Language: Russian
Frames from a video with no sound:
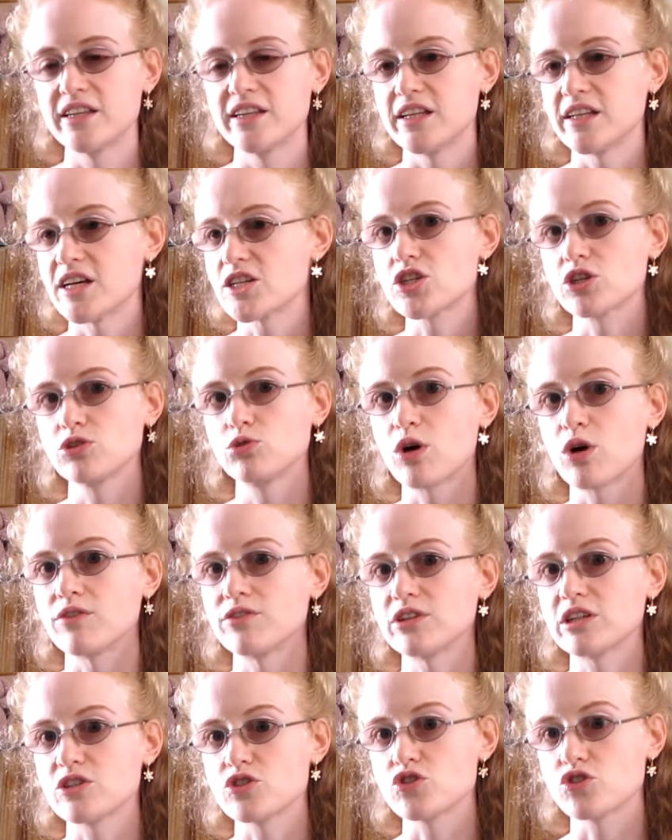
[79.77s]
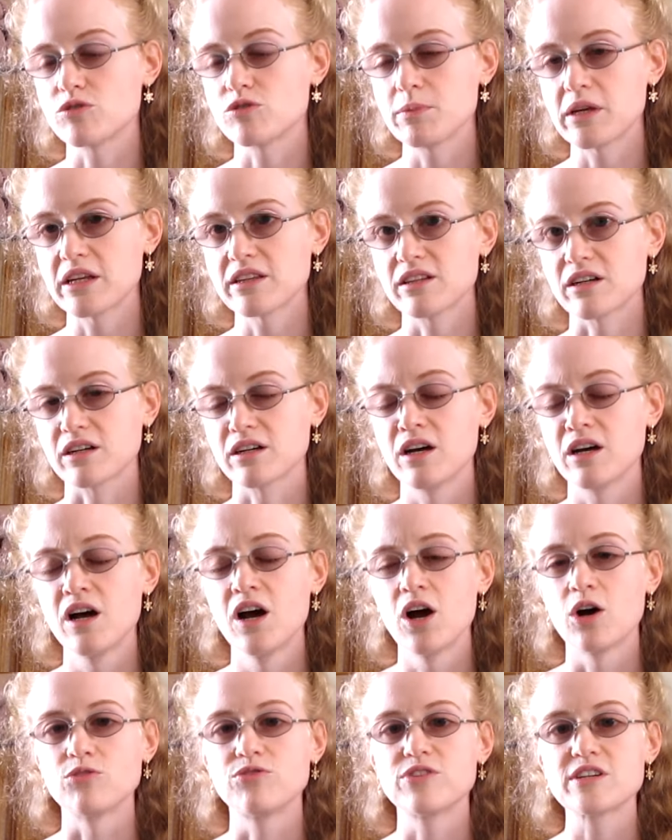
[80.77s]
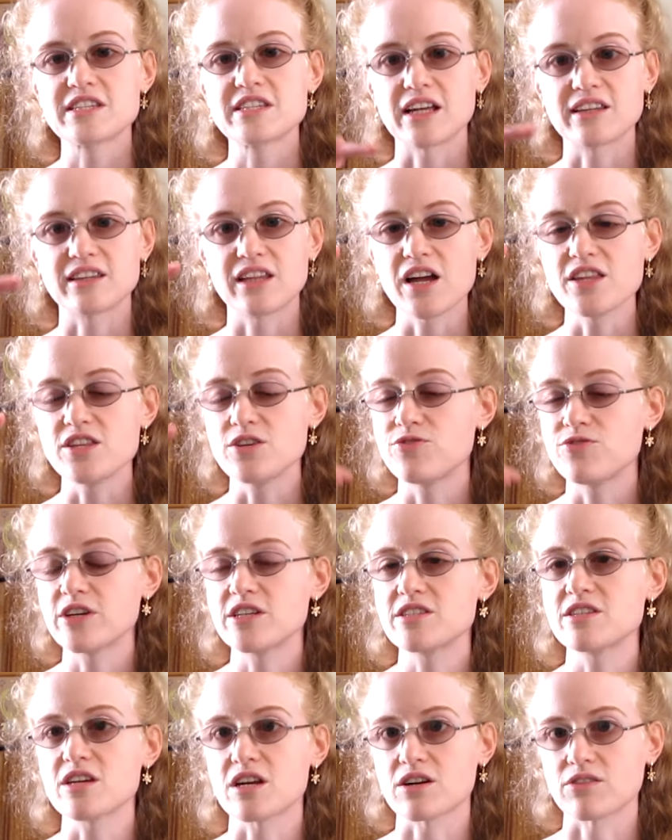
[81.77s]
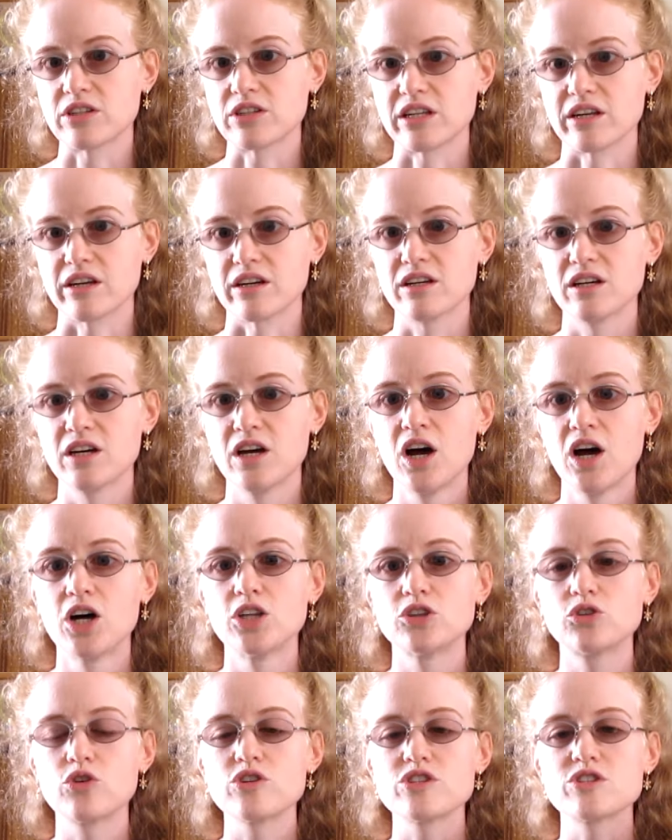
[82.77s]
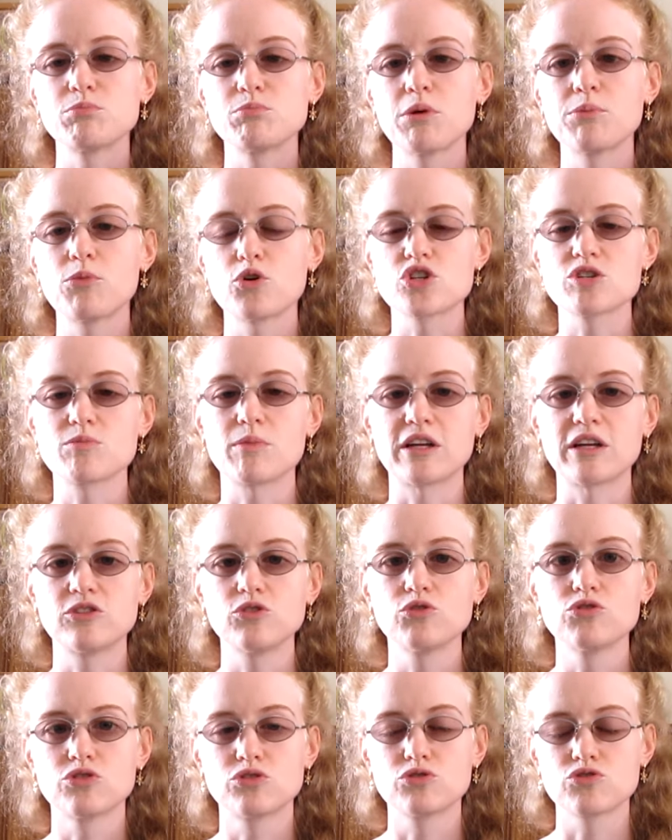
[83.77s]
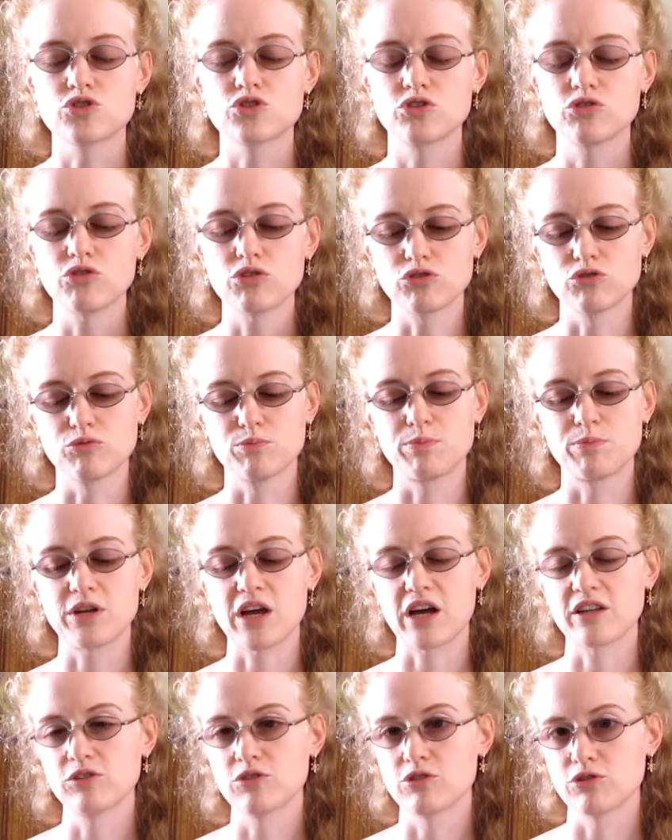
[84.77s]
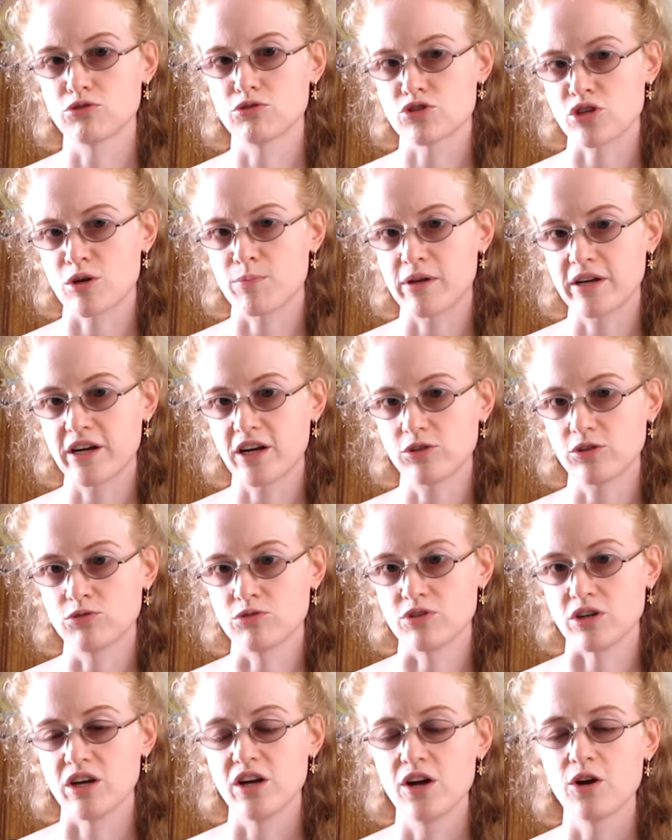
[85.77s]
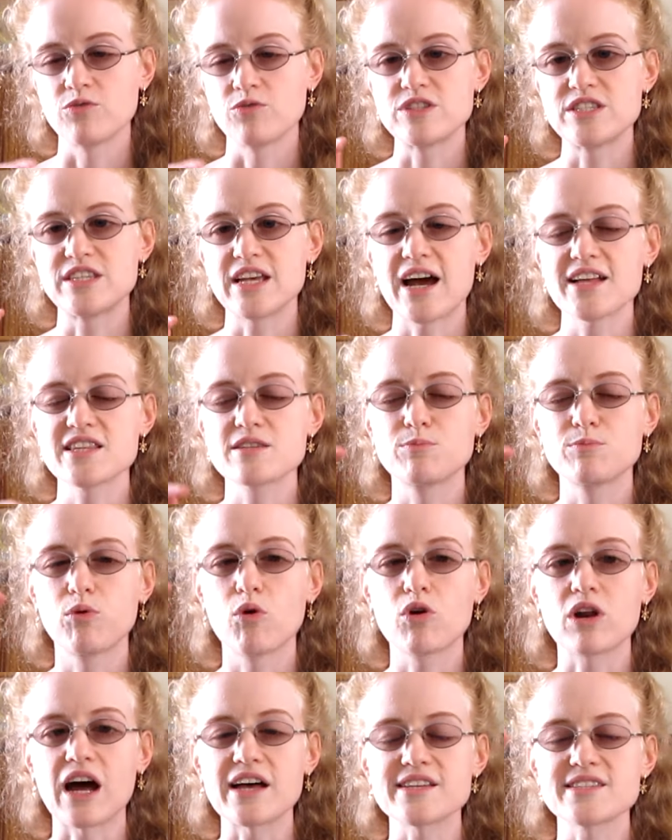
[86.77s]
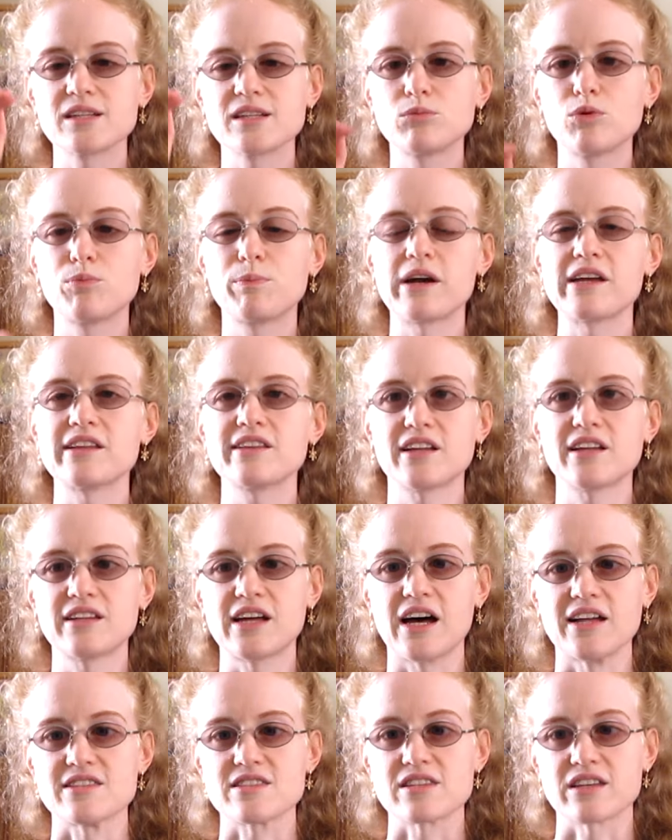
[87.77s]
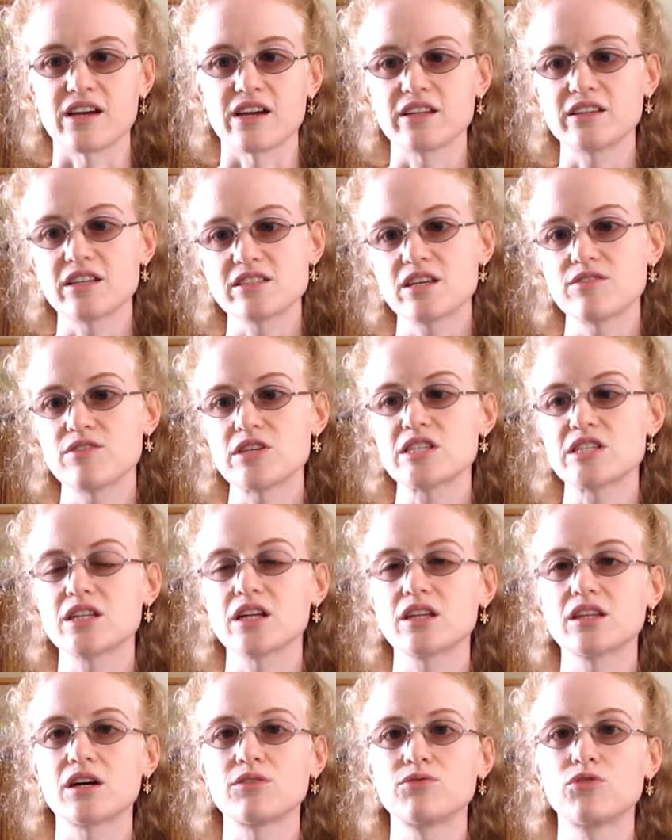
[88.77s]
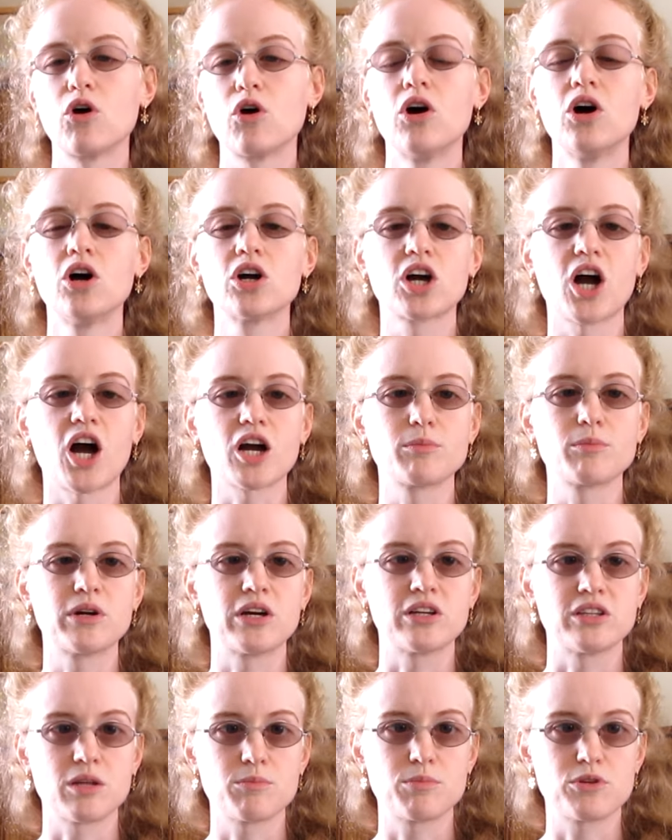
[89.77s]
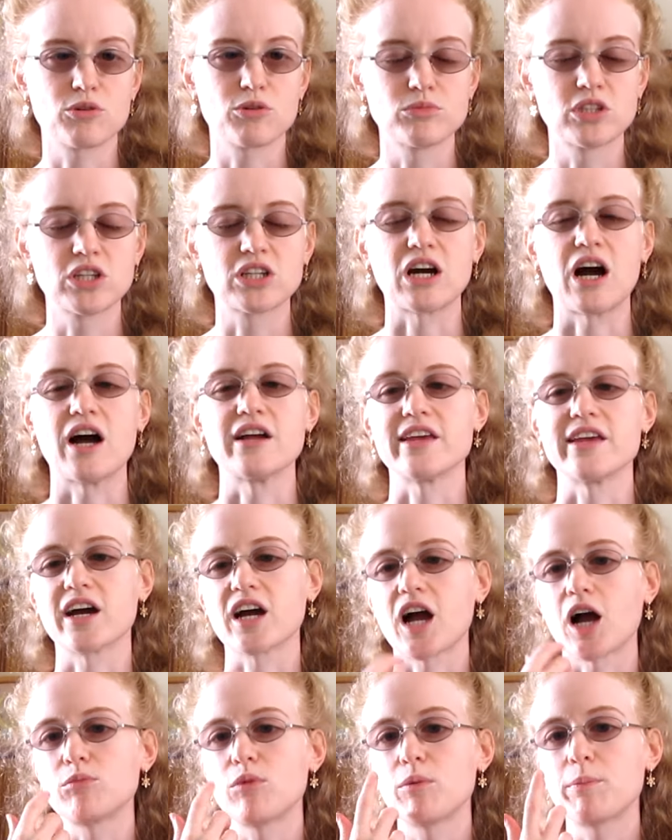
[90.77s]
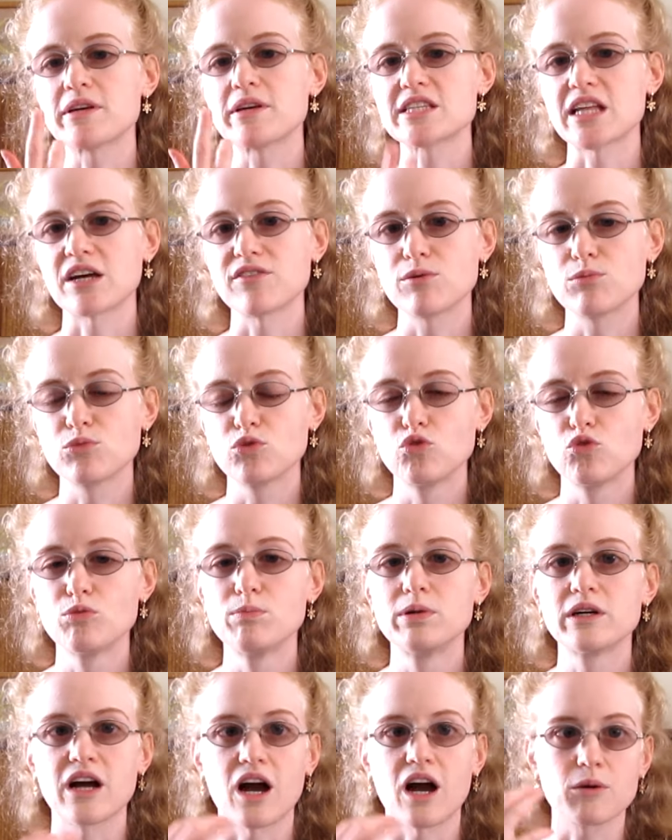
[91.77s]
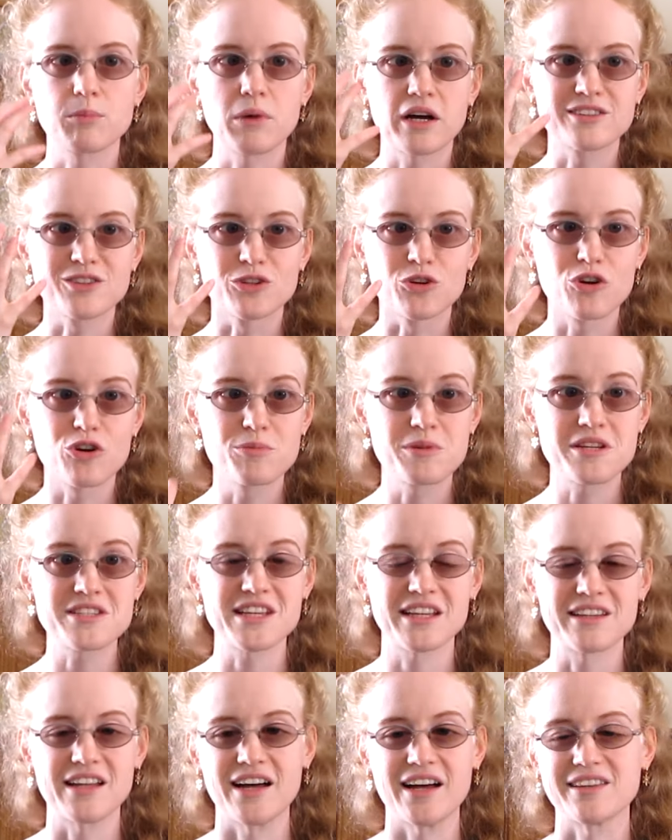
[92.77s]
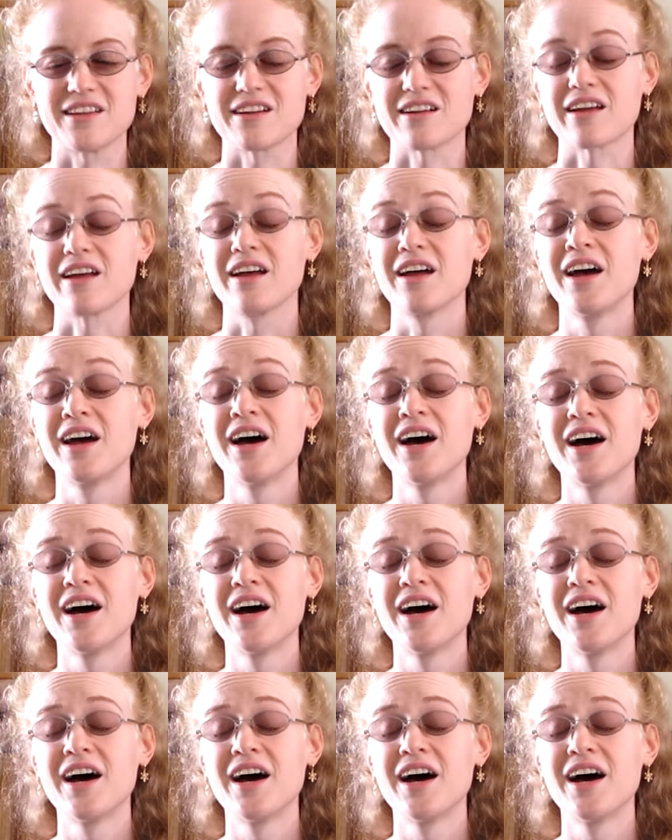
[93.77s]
На наших духовых инструментах высота не фиксированная – то есть мы можем одну и ту же ноту при одной и той же аппликатуре взять по-разному по интонации. Это зависит от того, как мы наберем дыхание, как мы поставим губы, как мы откроем резонаторы.